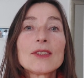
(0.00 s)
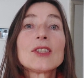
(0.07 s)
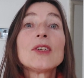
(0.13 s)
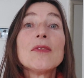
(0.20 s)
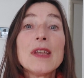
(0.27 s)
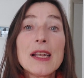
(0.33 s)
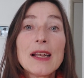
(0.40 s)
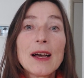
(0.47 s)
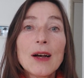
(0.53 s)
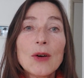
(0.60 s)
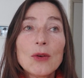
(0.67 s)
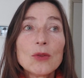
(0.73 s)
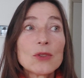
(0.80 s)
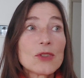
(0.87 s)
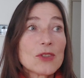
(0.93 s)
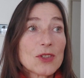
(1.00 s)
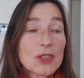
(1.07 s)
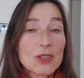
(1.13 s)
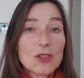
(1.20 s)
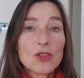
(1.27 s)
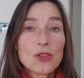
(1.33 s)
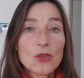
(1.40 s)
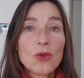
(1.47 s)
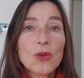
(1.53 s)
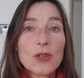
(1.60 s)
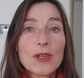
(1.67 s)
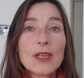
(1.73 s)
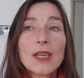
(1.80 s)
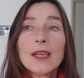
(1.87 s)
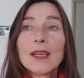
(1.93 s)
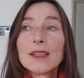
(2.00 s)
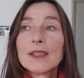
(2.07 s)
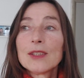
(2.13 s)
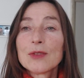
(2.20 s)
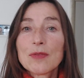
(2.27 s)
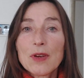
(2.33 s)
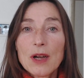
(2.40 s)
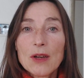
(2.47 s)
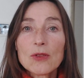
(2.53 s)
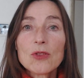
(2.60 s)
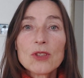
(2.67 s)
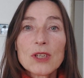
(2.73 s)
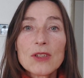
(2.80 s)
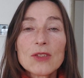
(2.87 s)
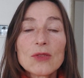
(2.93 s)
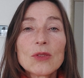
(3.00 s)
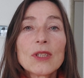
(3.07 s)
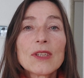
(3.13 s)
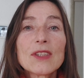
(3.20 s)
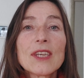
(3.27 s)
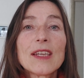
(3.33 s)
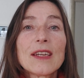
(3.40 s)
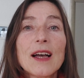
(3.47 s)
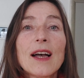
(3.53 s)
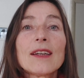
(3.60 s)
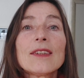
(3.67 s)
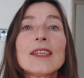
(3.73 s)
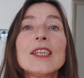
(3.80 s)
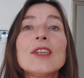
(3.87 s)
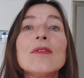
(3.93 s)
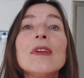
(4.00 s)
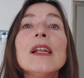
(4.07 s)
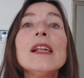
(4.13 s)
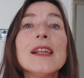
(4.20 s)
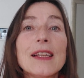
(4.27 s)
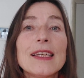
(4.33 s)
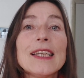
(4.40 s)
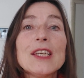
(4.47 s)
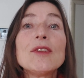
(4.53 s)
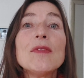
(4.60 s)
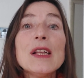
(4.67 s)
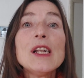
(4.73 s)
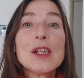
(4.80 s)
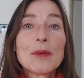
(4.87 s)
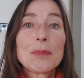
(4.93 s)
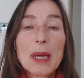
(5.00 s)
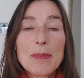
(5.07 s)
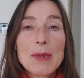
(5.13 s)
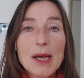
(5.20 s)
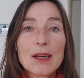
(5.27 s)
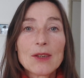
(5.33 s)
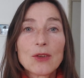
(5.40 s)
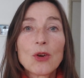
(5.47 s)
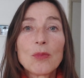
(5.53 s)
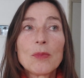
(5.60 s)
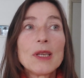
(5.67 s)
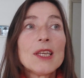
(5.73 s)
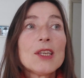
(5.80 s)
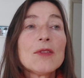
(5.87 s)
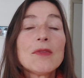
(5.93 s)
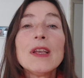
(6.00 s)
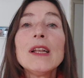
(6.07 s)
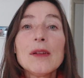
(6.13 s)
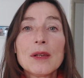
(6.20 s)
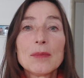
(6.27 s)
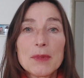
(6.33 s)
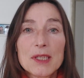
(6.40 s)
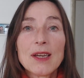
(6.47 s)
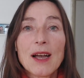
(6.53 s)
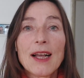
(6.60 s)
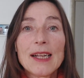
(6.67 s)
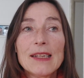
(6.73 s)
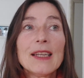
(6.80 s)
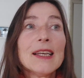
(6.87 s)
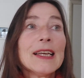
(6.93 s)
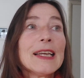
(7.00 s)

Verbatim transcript: Sie will auch, und es ist ja das Schöne, diese Voraussetzung, dass jeder hat, ich will, ich will bei mir ankommen, ich will mich heilen,